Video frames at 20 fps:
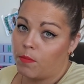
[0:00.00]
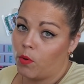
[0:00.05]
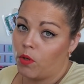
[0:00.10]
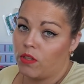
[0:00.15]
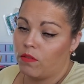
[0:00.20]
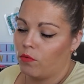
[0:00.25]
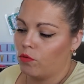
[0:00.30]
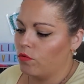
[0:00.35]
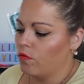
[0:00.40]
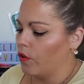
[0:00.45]
mais pas
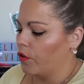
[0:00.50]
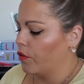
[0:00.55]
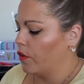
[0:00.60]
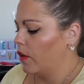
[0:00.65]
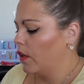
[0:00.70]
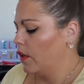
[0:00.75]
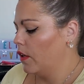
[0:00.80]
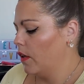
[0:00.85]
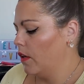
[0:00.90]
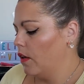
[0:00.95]
au niveau du
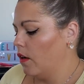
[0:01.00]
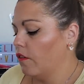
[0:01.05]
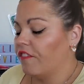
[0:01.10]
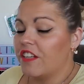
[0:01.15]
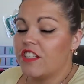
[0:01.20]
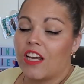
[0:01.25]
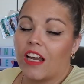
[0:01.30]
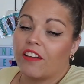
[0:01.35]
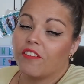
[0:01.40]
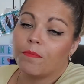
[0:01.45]
ventre. En
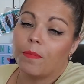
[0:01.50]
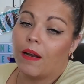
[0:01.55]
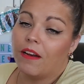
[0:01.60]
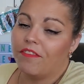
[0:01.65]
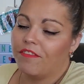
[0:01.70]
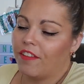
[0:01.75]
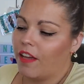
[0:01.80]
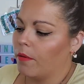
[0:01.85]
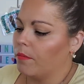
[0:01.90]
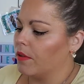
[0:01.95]
fait j'arrive pas
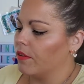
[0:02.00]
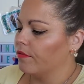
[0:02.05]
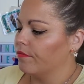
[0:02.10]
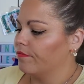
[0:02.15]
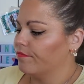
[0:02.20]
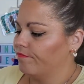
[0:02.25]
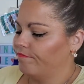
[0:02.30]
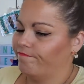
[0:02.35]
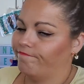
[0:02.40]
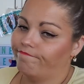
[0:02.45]
à le
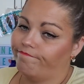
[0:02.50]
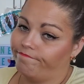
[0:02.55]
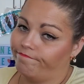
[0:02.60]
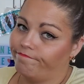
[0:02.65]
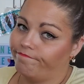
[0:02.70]
faire.